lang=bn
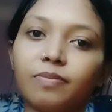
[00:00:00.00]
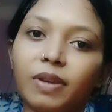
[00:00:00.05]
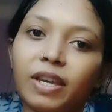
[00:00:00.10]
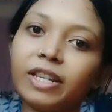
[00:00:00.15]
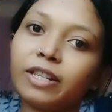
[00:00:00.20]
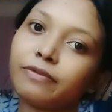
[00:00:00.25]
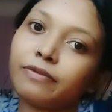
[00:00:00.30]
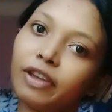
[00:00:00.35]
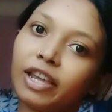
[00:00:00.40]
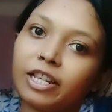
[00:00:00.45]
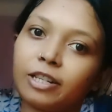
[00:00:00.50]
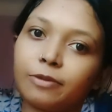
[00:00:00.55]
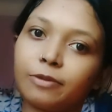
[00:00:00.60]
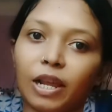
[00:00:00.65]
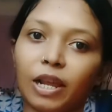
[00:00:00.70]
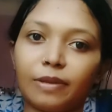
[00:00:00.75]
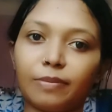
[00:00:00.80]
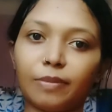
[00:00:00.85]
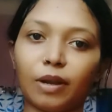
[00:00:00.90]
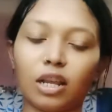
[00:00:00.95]
বেস ফেস
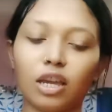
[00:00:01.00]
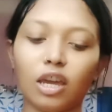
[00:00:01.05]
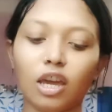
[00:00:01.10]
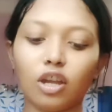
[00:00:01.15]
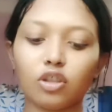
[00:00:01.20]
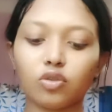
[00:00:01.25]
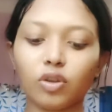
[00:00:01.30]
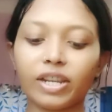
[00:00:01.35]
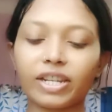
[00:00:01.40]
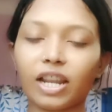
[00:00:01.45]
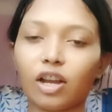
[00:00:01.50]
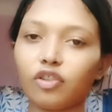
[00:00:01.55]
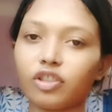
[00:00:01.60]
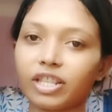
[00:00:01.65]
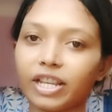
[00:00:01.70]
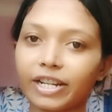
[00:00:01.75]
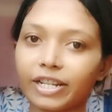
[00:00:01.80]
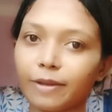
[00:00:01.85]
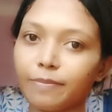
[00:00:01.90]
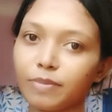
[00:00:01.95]
প্রাইমার তো এটা
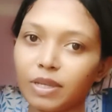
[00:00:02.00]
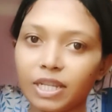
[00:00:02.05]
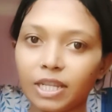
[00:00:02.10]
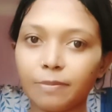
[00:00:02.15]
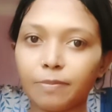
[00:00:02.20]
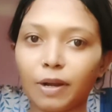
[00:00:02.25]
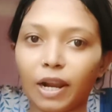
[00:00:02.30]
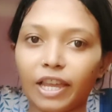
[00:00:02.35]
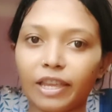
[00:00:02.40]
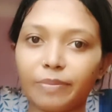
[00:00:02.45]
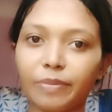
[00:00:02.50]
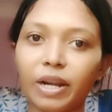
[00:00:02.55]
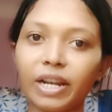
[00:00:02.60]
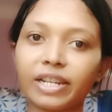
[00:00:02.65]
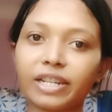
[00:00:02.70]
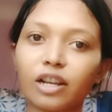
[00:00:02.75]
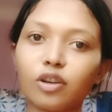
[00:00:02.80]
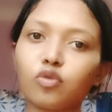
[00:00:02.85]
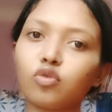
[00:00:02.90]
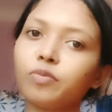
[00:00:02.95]
হচ্ছে একটা মিনি প্রাইমার
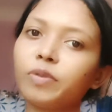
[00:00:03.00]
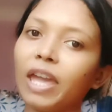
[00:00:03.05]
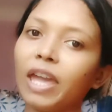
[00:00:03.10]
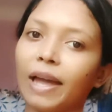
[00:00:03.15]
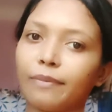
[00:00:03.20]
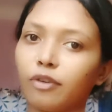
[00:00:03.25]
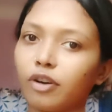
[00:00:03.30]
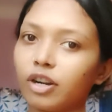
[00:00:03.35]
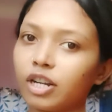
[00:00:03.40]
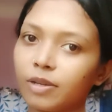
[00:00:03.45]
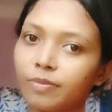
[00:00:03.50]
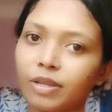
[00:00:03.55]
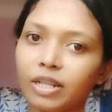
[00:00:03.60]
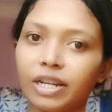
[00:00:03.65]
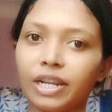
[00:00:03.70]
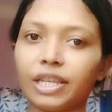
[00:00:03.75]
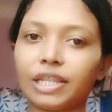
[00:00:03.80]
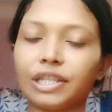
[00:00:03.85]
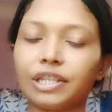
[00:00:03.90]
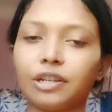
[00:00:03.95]
এটা খুবই অ্যাফোর্ডেবল
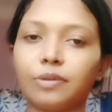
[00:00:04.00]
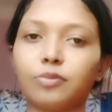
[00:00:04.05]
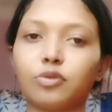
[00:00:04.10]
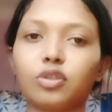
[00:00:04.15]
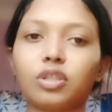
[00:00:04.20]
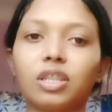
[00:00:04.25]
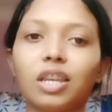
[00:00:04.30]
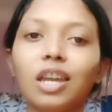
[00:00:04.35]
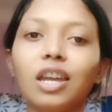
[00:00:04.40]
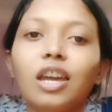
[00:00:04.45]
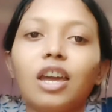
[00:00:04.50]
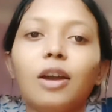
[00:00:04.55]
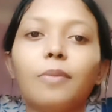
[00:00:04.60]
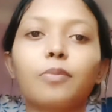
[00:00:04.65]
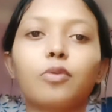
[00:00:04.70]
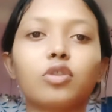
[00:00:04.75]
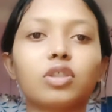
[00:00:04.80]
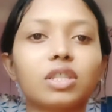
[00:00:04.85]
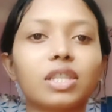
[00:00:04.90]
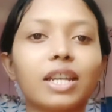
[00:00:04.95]
রেঞ্জের মধ্যে
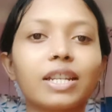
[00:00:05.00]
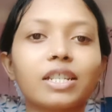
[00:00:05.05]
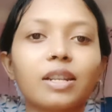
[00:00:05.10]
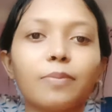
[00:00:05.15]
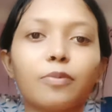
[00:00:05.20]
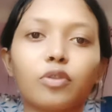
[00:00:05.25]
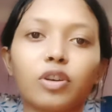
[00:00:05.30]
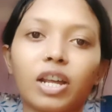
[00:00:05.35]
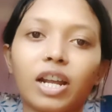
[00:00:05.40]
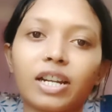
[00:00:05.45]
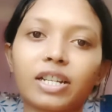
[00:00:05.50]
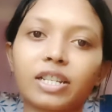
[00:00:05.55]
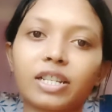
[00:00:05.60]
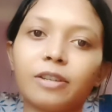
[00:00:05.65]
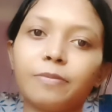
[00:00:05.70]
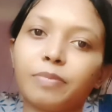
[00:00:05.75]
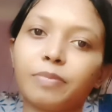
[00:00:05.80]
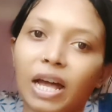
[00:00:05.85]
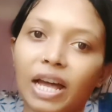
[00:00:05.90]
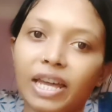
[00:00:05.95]
প্রত্যেকটা
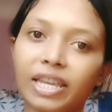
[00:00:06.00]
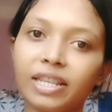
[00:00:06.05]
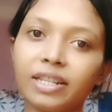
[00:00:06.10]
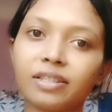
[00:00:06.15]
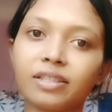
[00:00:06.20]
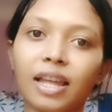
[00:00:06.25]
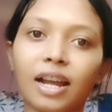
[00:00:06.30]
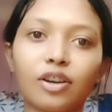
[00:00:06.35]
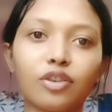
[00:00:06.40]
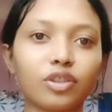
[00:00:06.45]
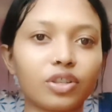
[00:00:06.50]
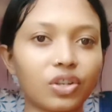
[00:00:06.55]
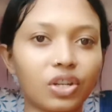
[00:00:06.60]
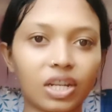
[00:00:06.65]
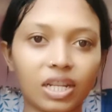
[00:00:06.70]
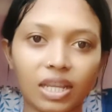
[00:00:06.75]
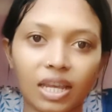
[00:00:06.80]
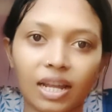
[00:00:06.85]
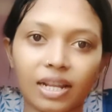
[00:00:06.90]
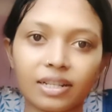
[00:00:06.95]
প্রোডাক্টের প্রাইস দেখো
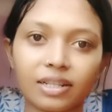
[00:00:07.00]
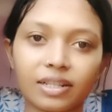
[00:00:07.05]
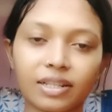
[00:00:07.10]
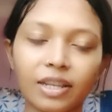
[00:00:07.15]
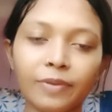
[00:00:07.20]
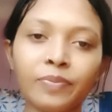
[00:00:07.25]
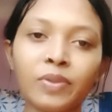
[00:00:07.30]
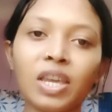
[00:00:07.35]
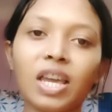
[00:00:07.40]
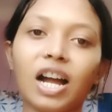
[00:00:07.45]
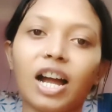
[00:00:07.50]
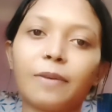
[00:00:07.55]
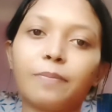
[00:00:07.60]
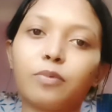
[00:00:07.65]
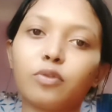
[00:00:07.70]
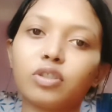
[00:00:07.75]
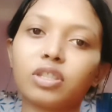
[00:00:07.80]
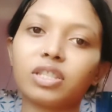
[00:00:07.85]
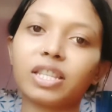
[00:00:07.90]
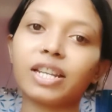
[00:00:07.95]
স্ক্রিনে আসছে আর
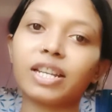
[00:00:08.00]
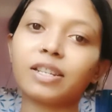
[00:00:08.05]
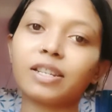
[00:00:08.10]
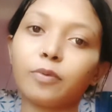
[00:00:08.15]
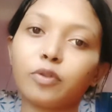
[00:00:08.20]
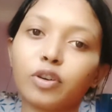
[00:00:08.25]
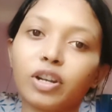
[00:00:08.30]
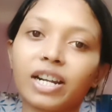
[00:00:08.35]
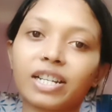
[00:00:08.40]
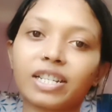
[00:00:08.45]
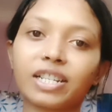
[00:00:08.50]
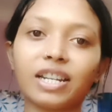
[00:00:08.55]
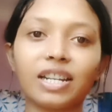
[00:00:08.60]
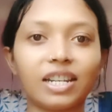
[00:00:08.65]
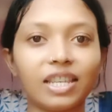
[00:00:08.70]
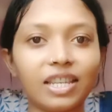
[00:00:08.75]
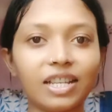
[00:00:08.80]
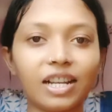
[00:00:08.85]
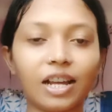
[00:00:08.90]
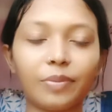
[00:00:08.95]
প্রত্যেকটা প্রোডাক্টের
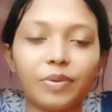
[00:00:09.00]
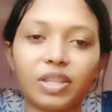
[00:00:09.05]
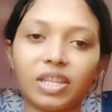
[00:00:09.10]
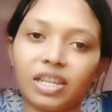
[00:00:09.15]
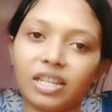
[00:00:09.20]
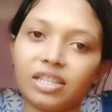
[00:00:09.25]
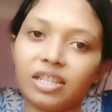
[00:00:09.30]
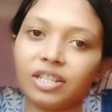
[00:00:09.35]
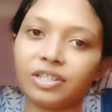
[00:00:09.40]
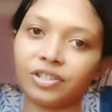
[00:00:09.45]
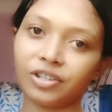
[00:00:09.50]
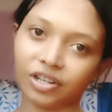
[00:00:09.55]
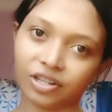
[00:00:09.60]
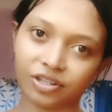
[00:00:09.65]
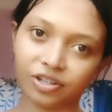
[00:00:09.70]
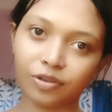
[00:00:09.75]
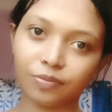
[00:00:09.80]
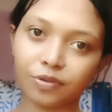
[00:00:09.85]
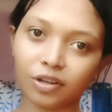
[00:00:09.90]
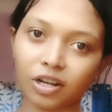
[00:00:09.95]
লিঙ্ক আমি দিয়ে দিয়েছি
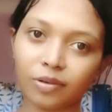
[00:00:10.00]
ডিসক্রিপশান